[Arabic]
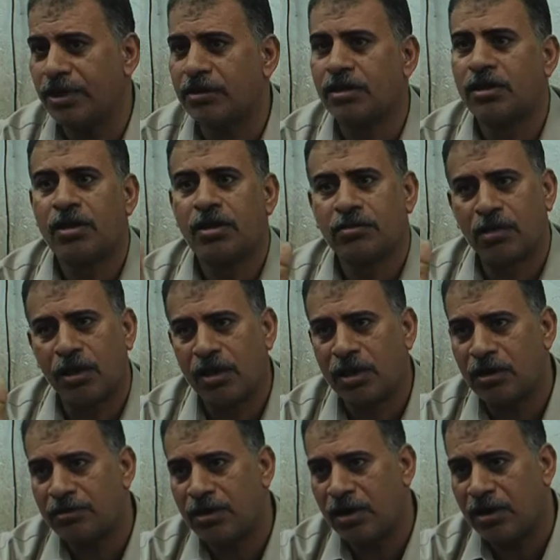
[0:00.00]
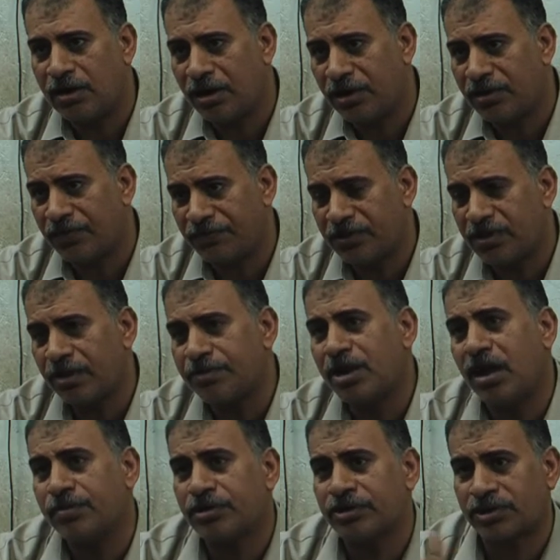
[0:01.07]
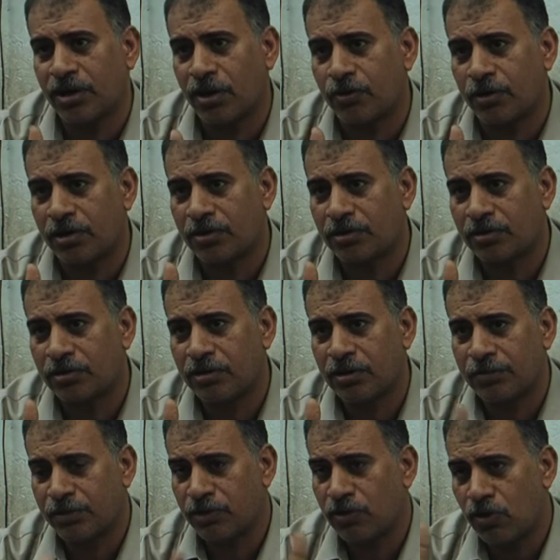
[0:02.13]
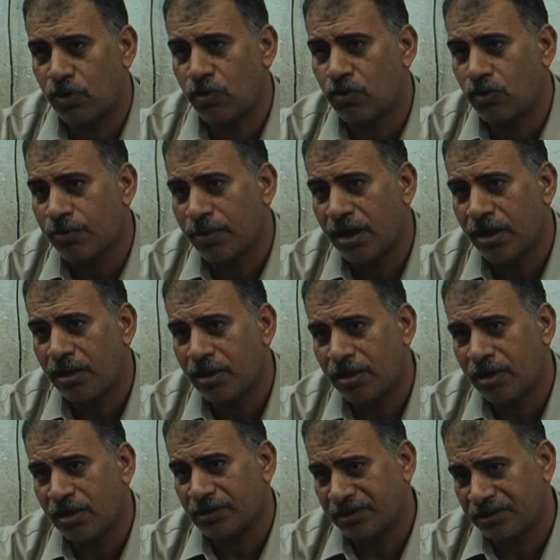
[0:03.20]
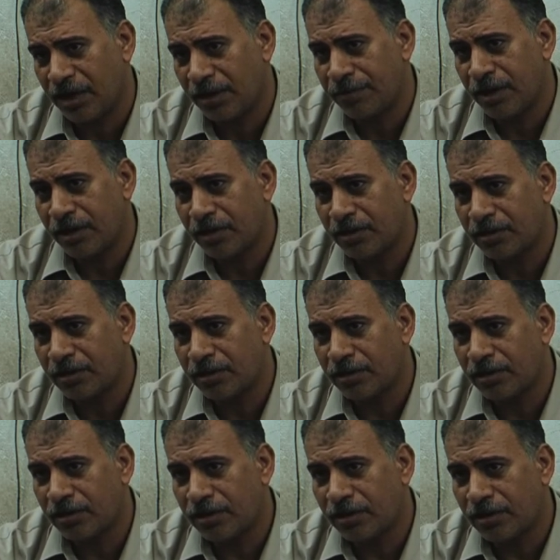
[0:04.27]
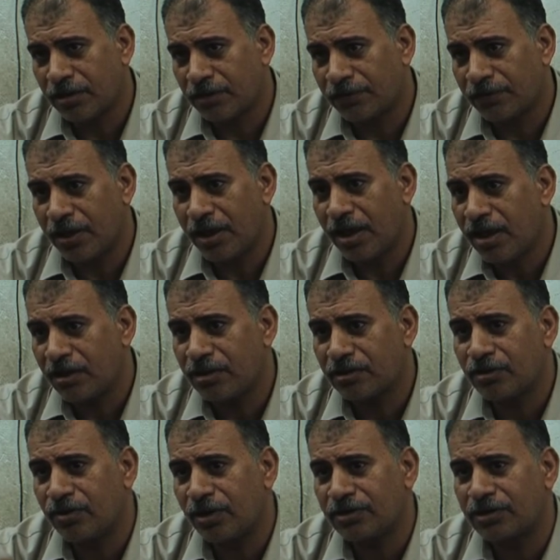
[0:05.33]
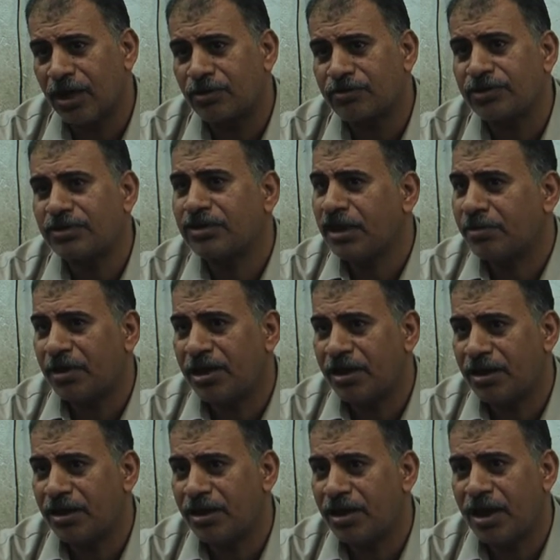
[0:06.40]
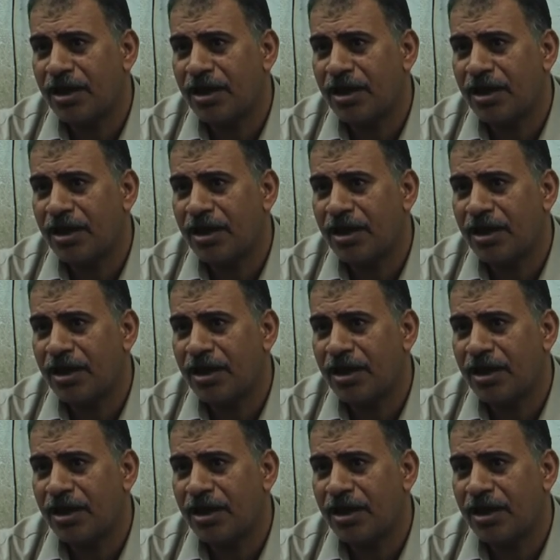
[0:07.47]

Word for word: كده ده ده اللي احنا فيه ده من قبل الثوره من الحكومه السابقه فاحنا دلوقتي عاوزين نعمل ايه